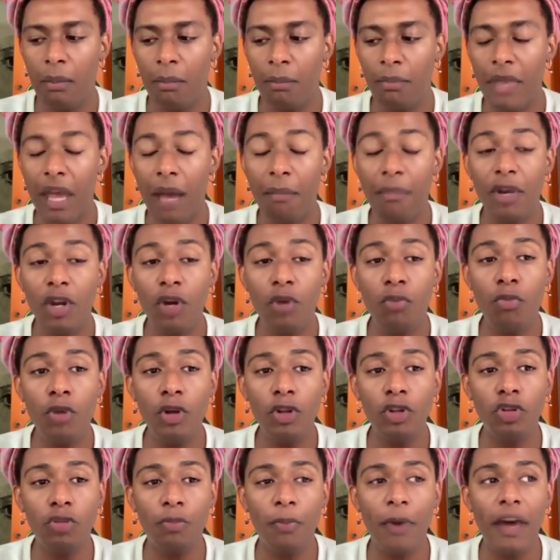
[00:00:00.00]
me abriu
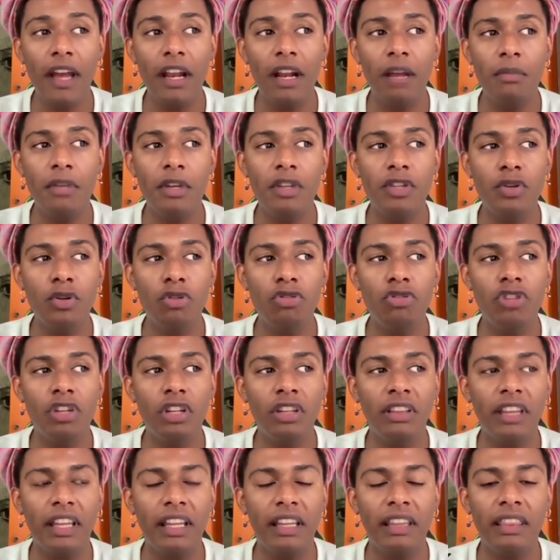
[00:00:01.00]
muitos parâmetros de
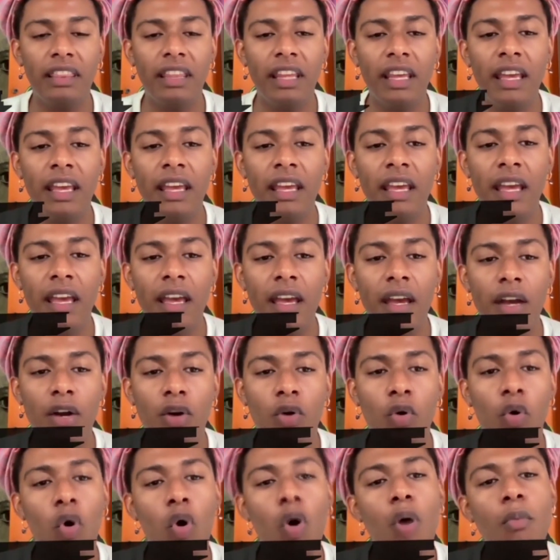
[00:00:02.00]
entender
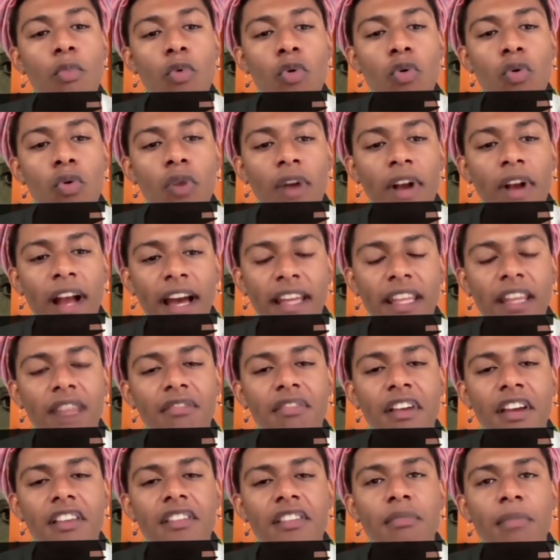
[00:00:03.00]
como cada
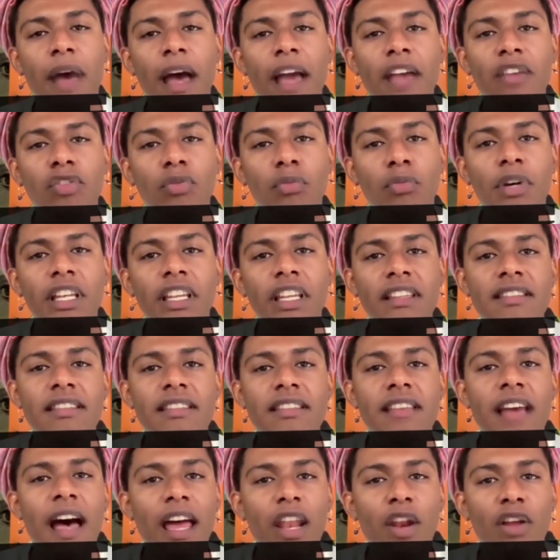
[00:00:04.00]
vez mais
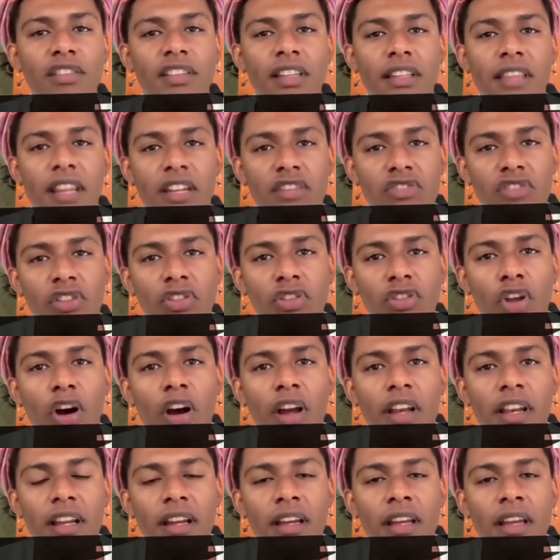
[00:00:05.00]
humanizar nossa
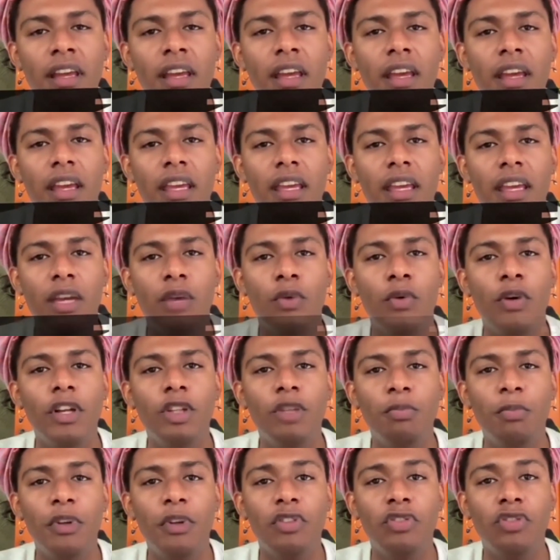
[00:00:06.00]
trajetória
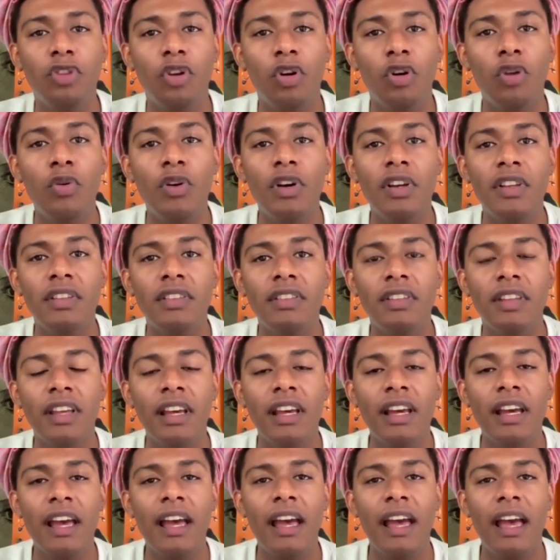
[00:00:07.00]
enquanto pessoas
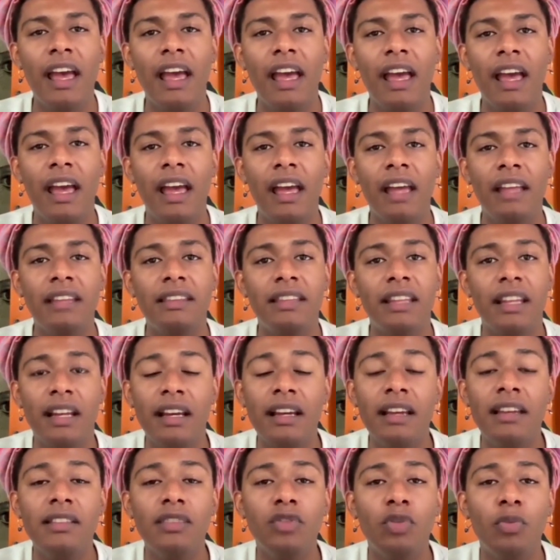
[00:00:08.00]
é,
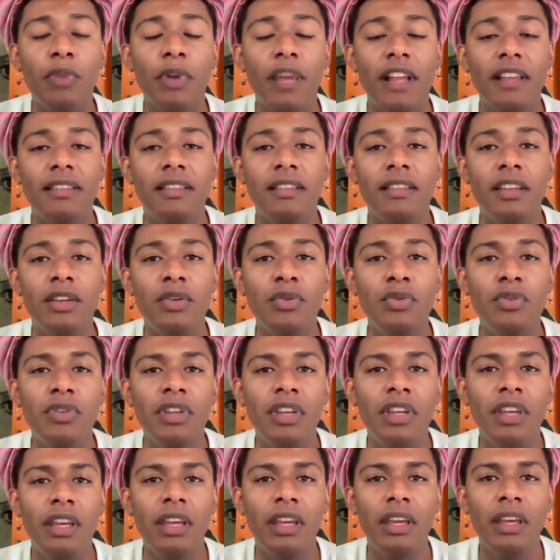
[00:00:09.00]
trans no Brasil
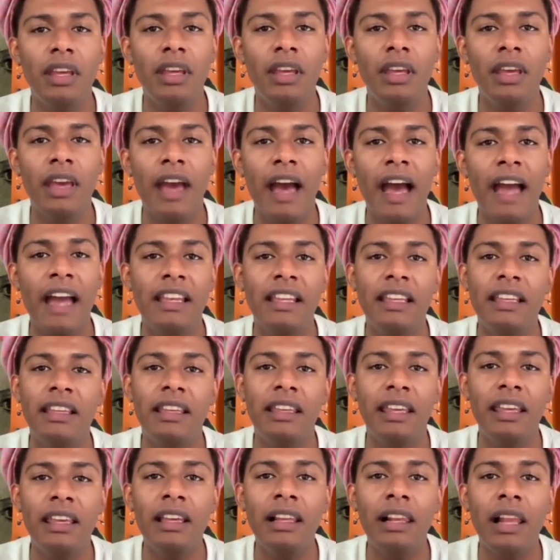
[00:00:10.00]
que
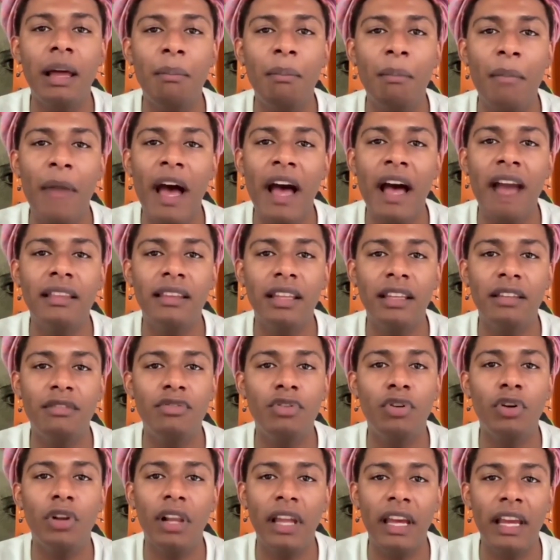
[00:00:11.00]
aniquila, mata e
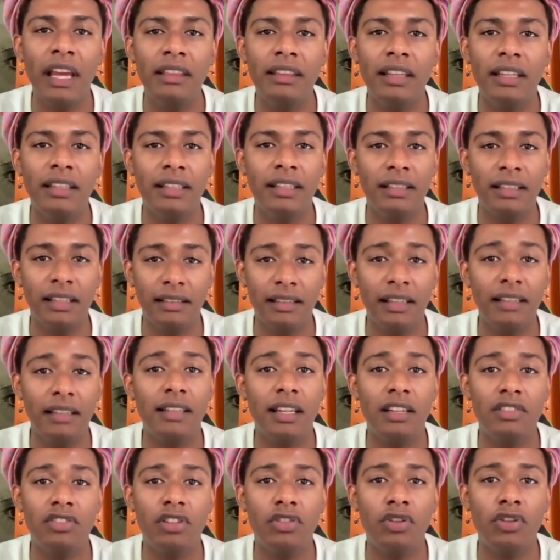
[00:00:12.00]
violenta tantas das
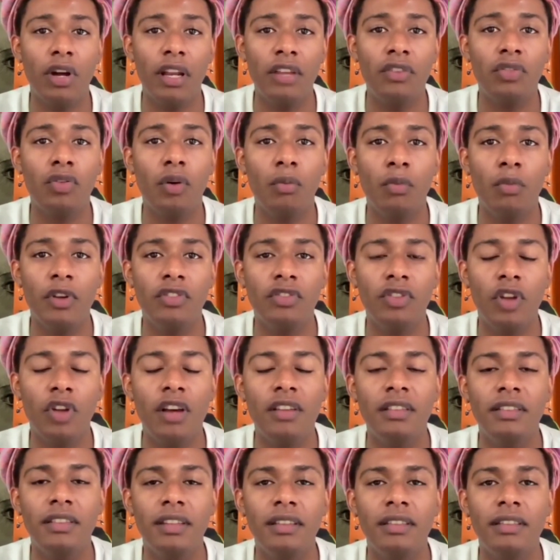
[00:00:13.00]
trajetórias como as
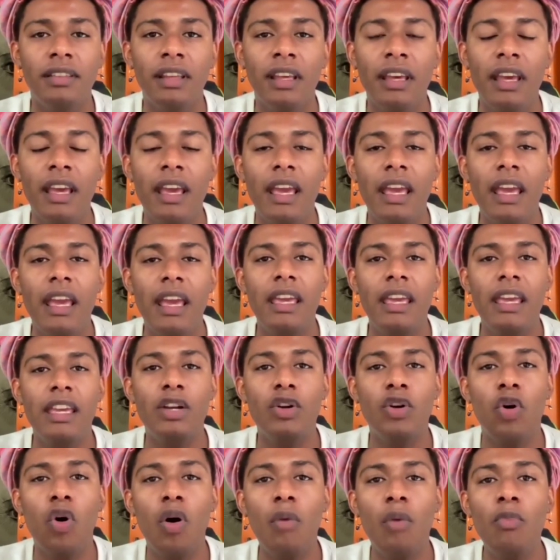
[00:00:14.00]
nossas e
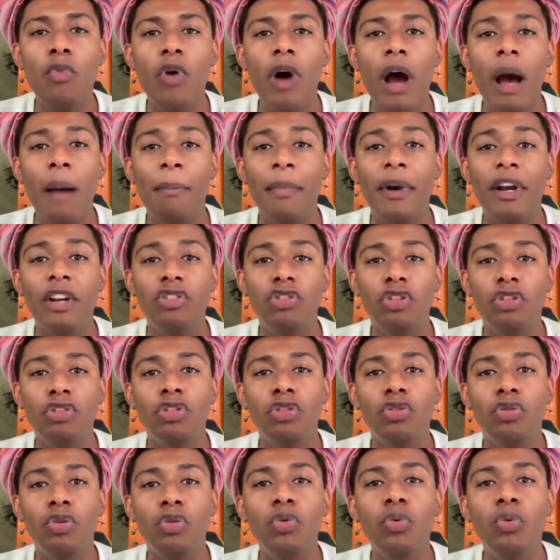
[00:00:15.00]
como, a partir
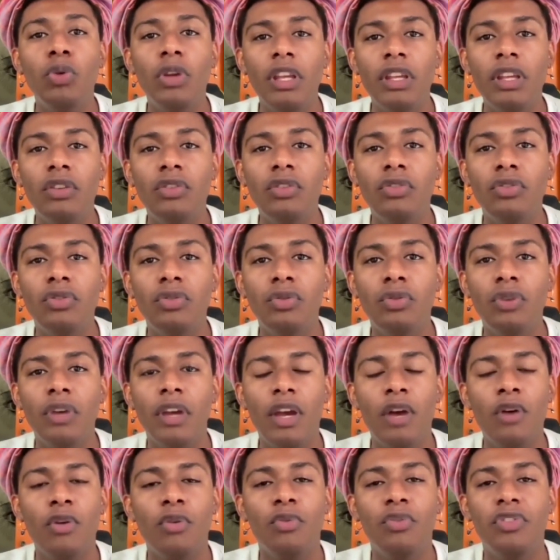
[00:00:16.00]
de tudo isso,
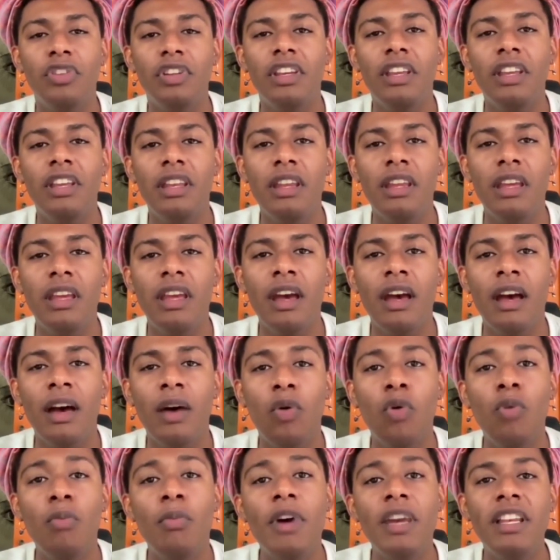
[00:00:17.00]
eu conseguiria
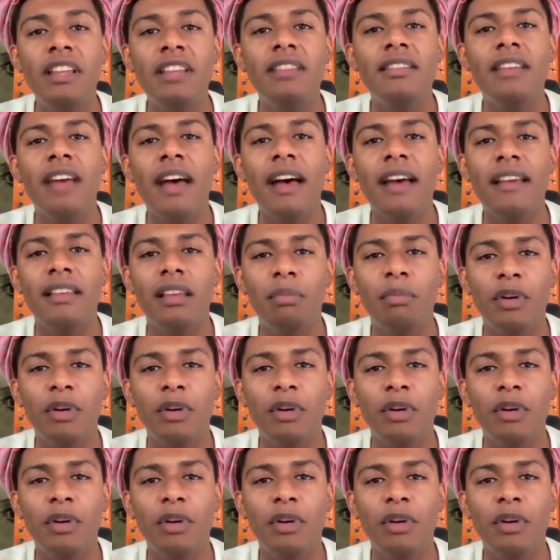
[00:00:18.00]
humanizar essa